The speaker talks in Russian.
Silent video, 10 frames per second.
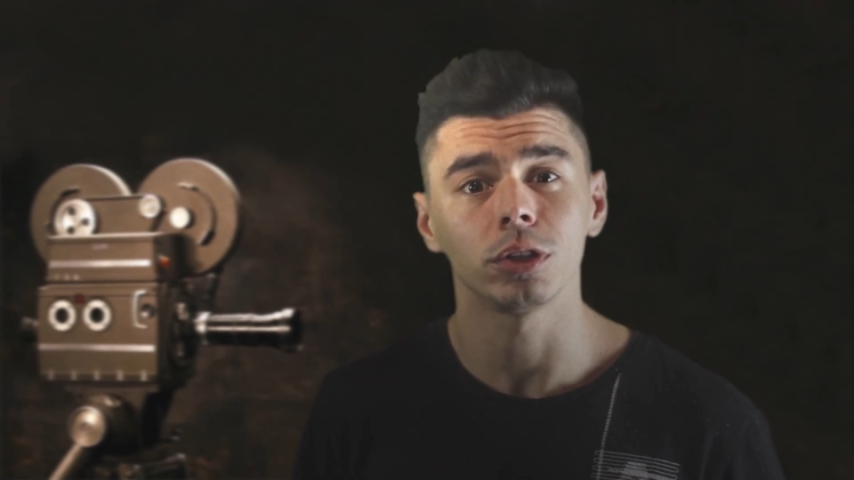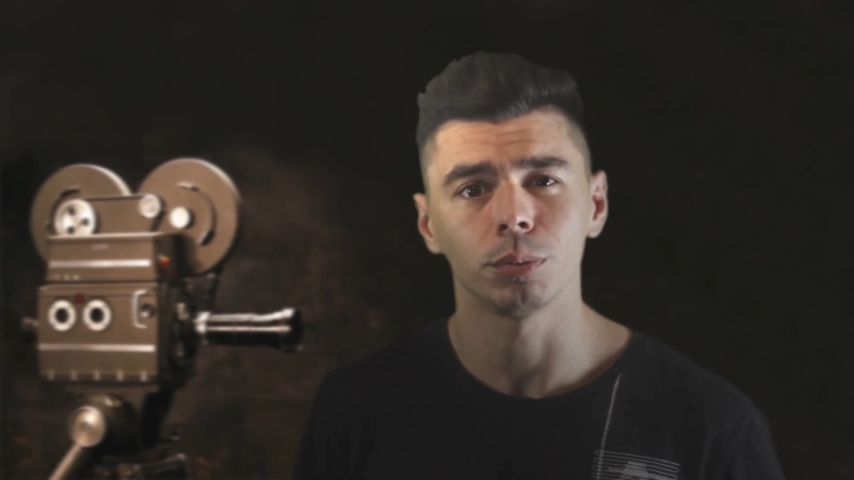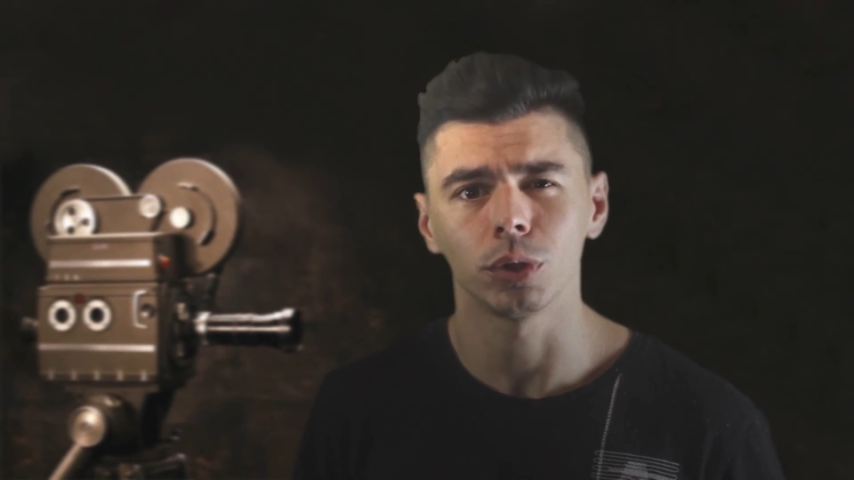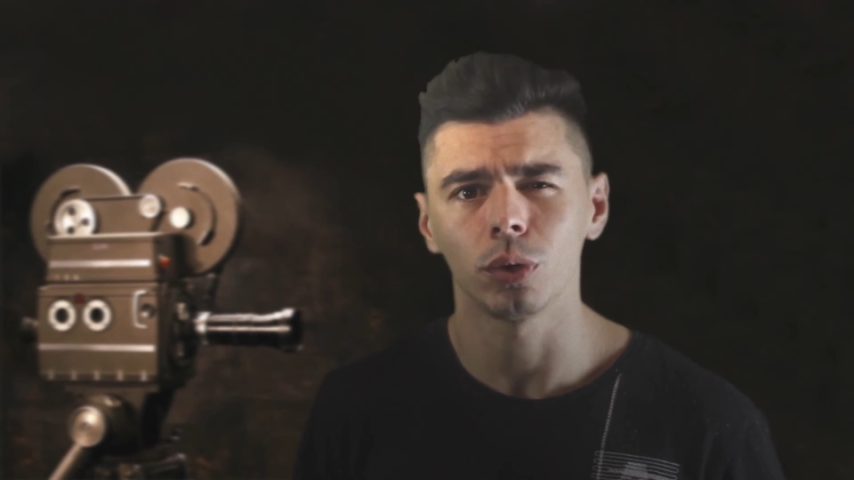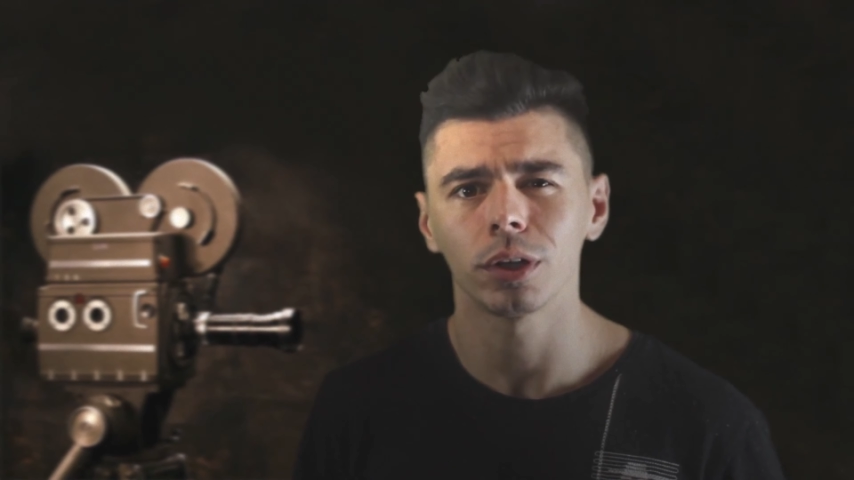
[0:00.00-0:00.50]

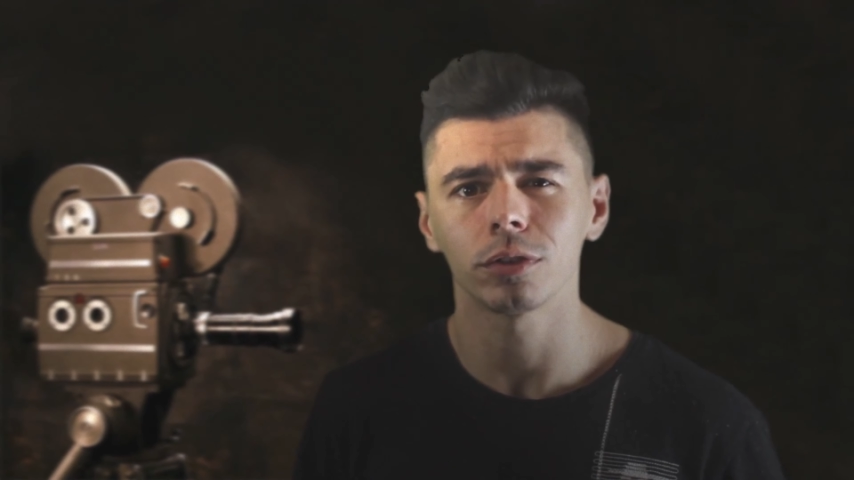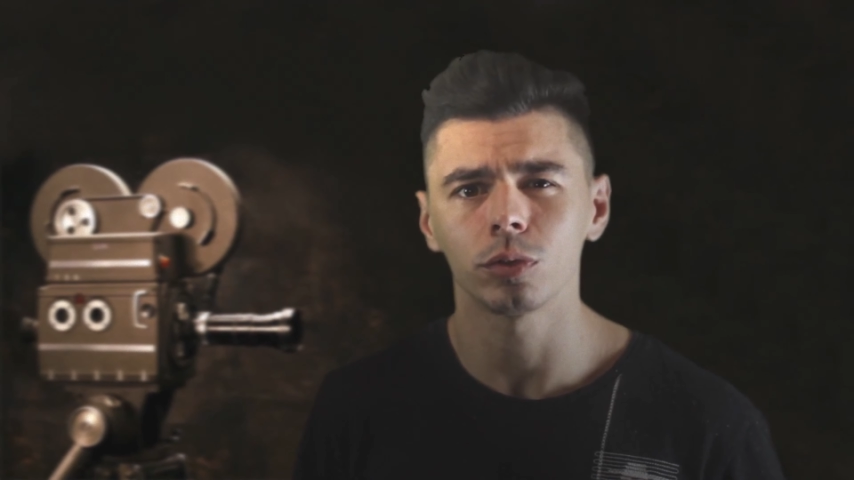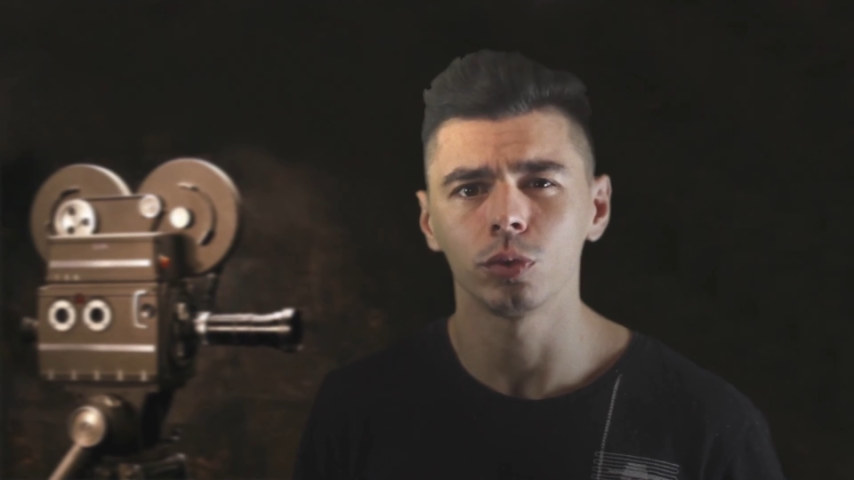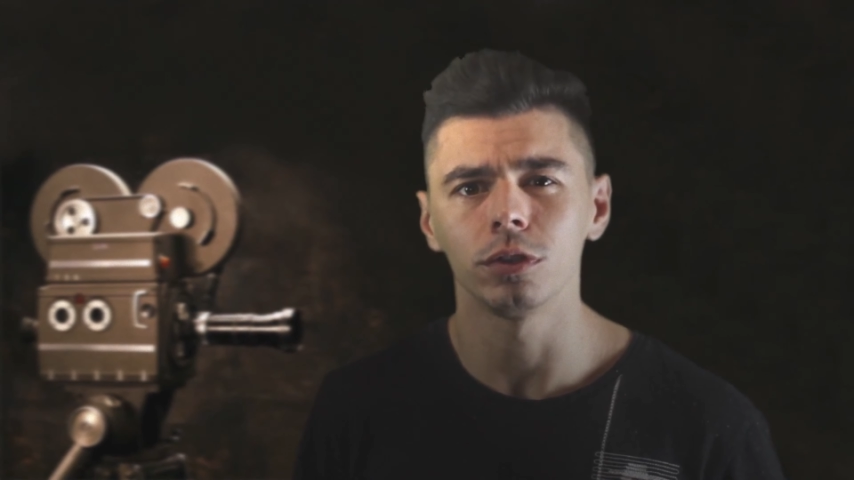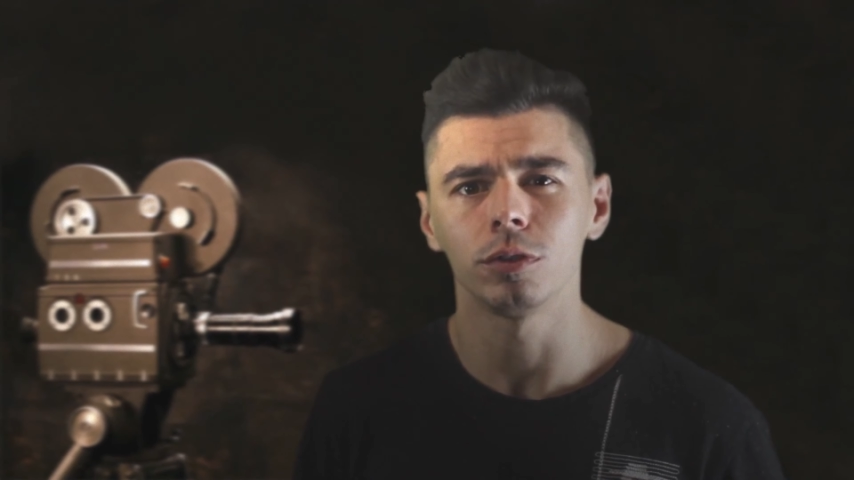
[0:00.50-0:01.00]
немного
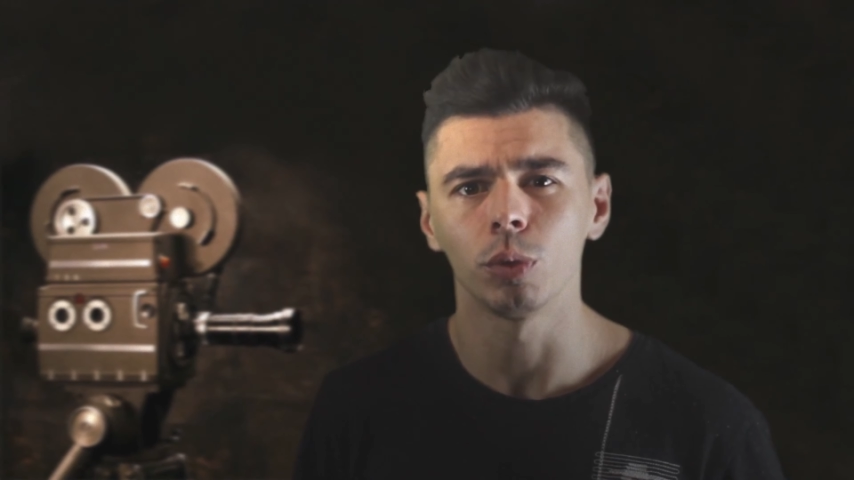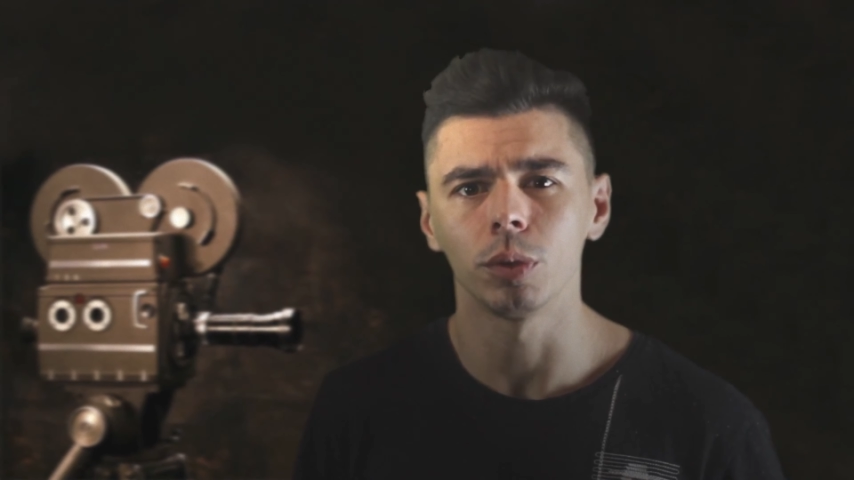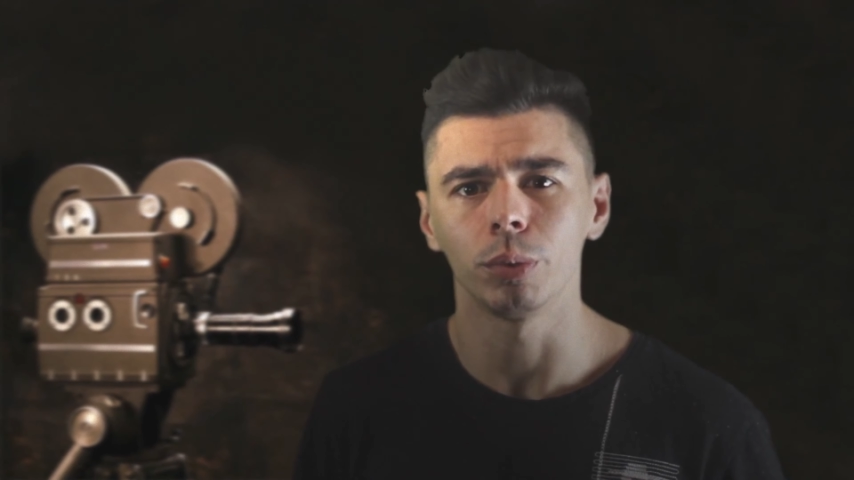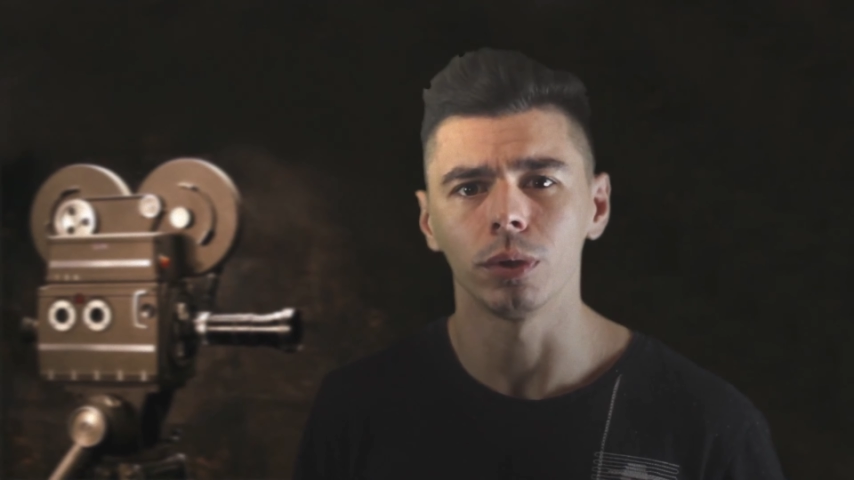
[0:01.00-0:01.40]
остудить мой